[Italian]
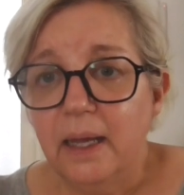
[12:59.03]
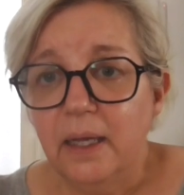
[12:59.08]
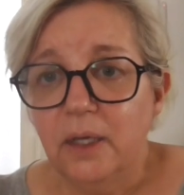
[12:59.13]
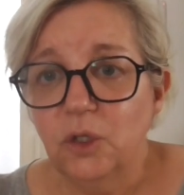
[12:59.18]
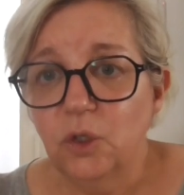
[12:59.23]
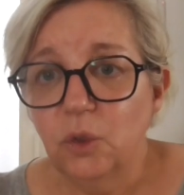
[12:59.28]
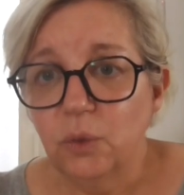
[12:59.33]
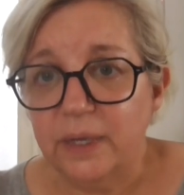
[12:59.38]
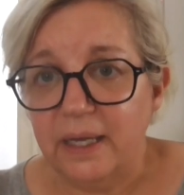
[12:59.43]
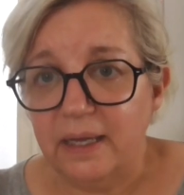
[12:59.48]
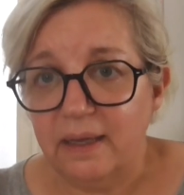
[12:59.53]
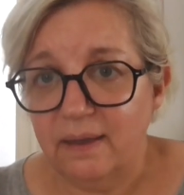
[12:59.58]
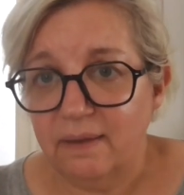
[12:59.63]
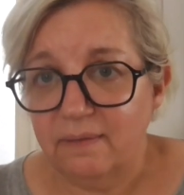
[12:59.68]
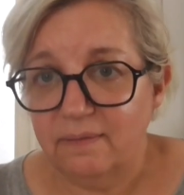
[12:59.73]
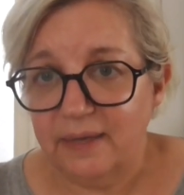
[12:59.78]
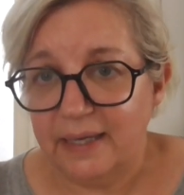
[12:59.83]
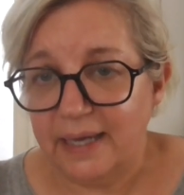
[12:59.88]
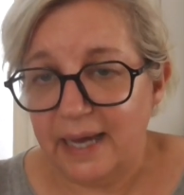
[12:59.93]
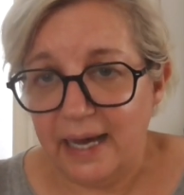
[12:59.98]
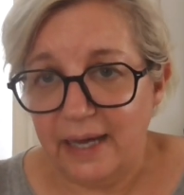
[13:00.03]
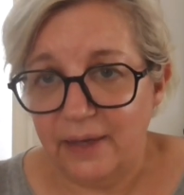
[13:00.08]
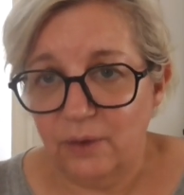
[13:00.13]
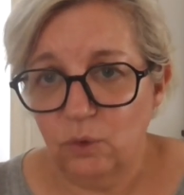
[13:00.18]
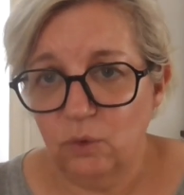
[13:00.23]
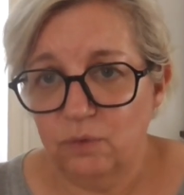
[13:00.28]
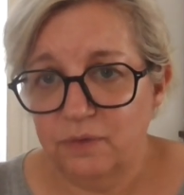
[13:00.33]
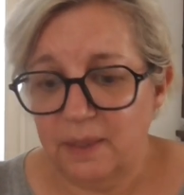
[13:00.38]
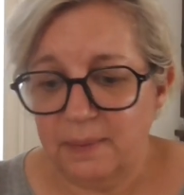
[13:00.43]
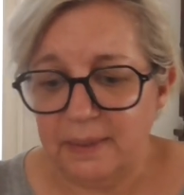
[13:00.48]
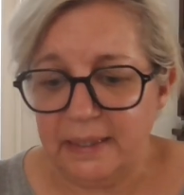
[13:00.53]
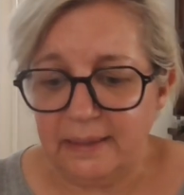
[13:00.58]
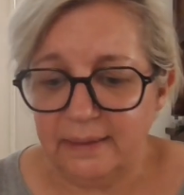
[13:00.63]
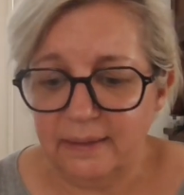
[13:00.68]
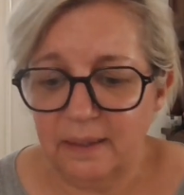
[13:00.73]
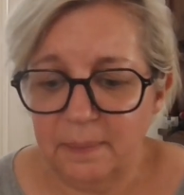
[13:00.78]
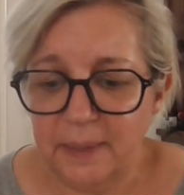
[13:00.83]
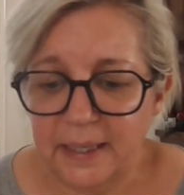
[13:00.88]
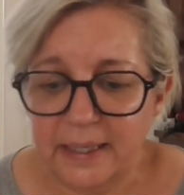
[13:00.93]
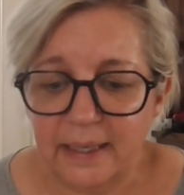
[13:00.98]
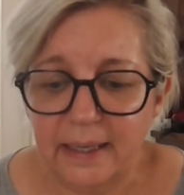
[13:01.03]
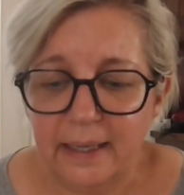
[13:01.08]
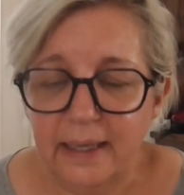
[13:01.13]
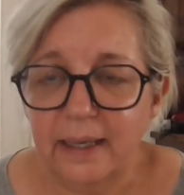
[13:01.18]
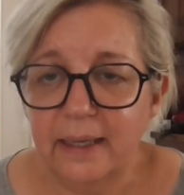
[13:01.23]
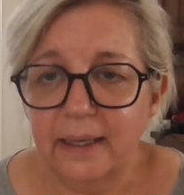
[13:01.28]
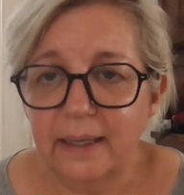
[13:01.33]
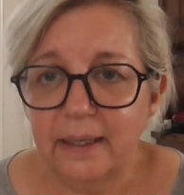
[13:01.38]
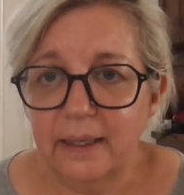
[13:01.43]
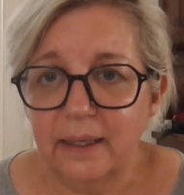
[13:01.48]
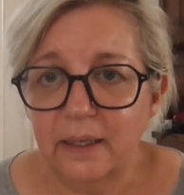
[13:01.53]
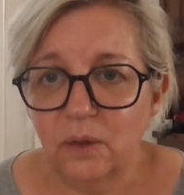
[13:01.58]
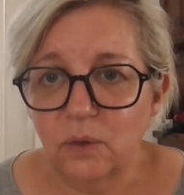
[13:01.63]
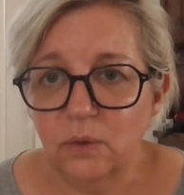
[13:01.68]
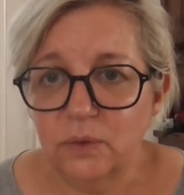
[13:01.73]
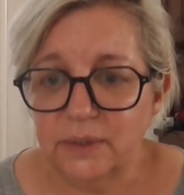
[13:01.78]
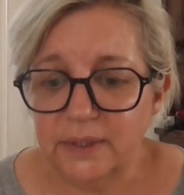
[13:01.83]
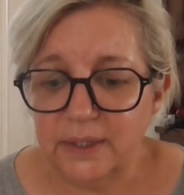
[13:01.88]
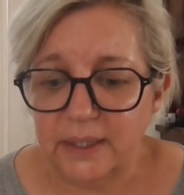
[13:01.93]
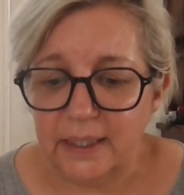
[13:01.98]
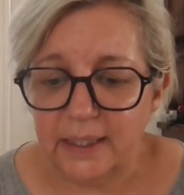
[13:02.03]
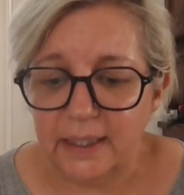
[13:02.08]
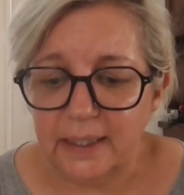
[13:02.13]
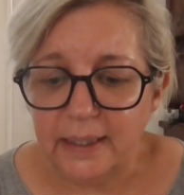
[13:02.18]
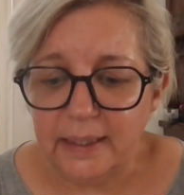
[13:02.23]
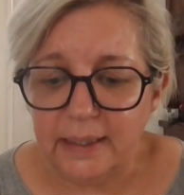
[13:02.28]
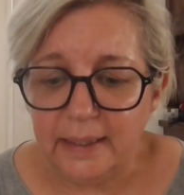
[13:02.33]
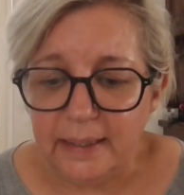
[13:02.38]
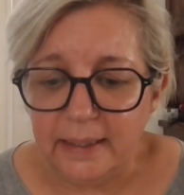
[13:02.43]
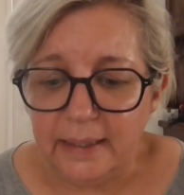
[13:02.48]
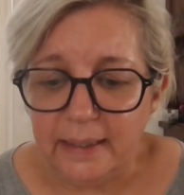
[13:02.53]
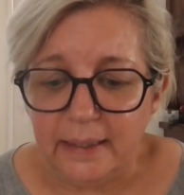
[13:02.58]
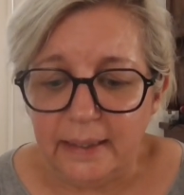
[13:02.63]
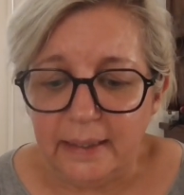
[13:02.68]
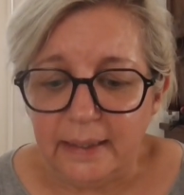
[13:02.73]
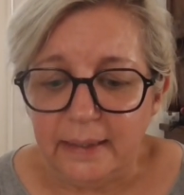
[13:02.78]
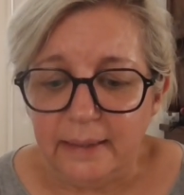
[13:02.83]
non è vegano ovviamente perché eh, contiene il,